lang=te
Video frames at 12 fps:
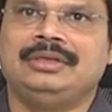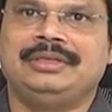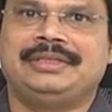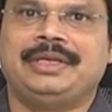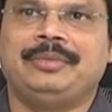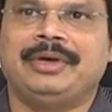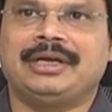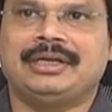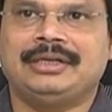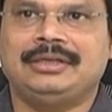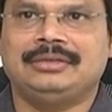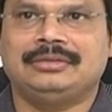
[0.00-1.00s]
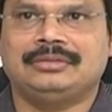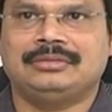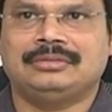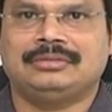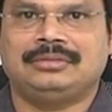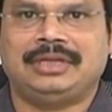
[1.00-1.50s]
ఈ సినిమాకి
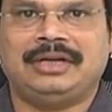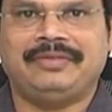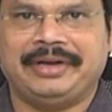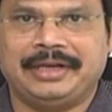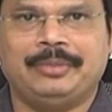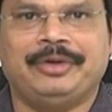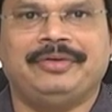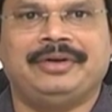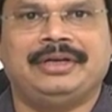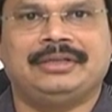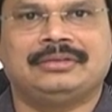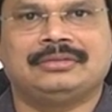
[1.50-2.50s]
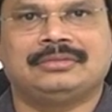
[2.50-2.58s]
తెర వెనకే మేమండి